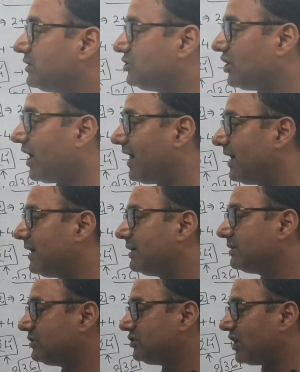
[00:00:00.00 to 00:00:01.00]
छ
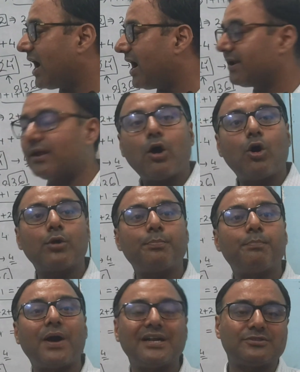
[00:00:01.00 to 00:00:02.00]
चार और
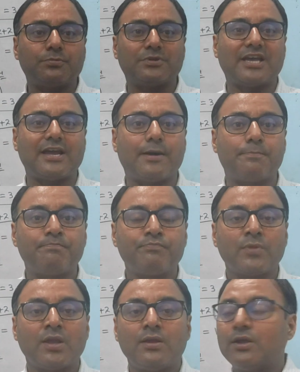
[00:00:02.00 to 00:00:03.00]
पांच बताया
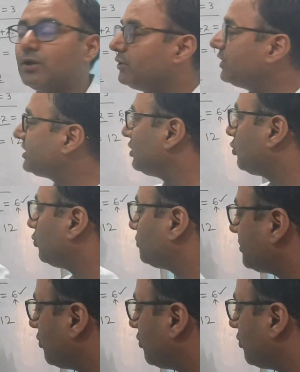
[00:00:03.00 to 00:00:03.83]
निश्चित रूप से